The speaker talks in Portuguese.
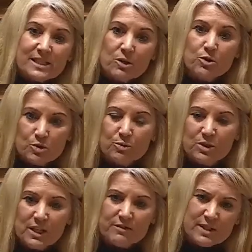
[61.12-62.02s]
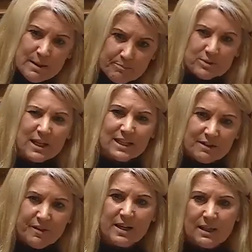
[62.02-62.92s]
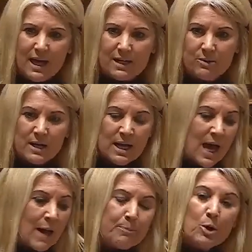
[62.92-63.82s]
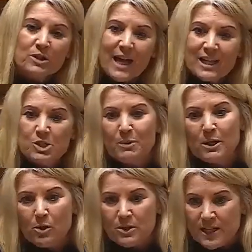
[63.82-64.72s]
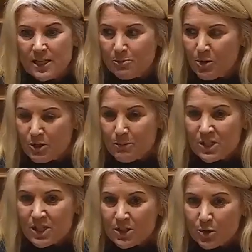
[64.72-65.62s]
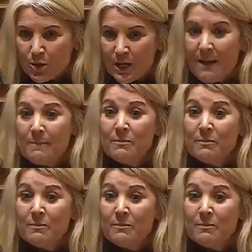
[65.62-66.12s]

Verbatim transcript: são os motivos, e é importante que fique claro, apontados pelo Conselho Superior de Magistratura